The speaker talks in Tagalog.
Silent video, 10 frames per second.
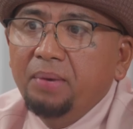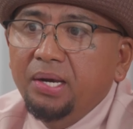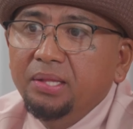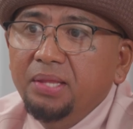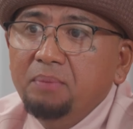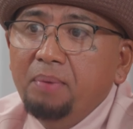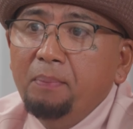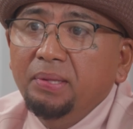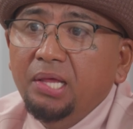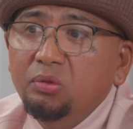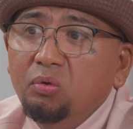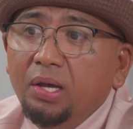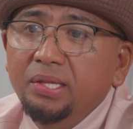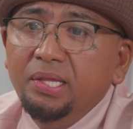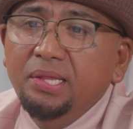parang nagpapatato ka,
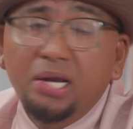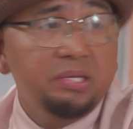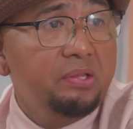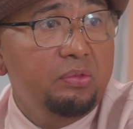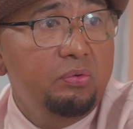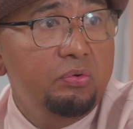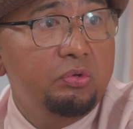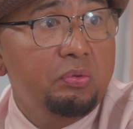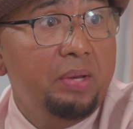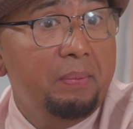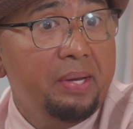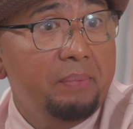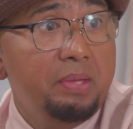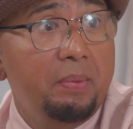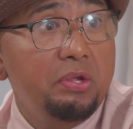hindi dahil sa tattoo, gusto mo lang
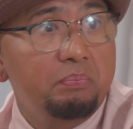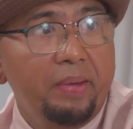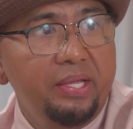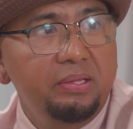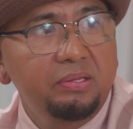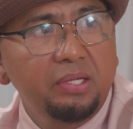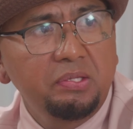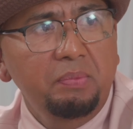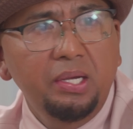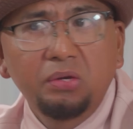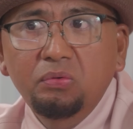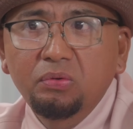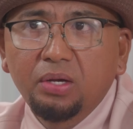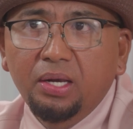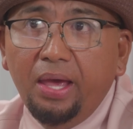maramdaman yung pain. Kasi may
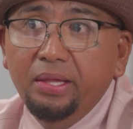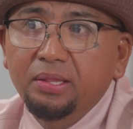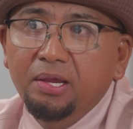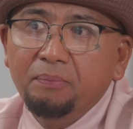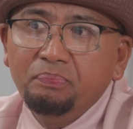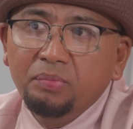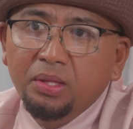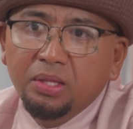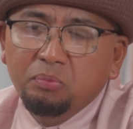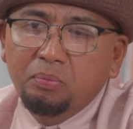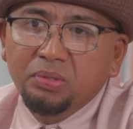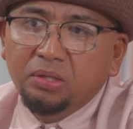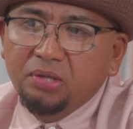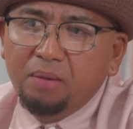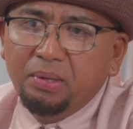ganong client eh, nagpupunta
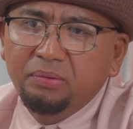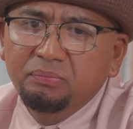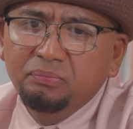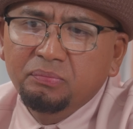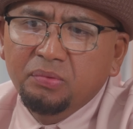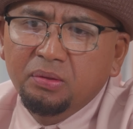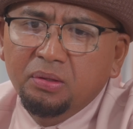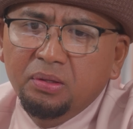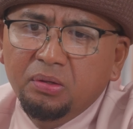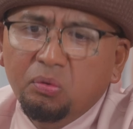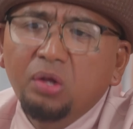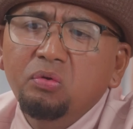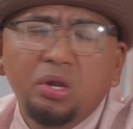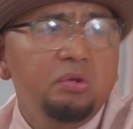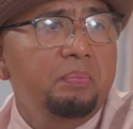sa amin, kung
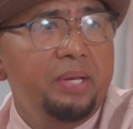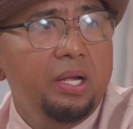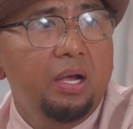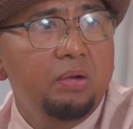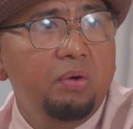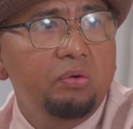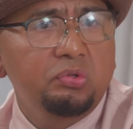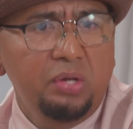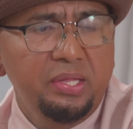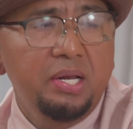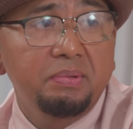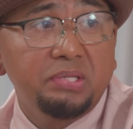ano lang nung pinagagawa. Gusto lang nila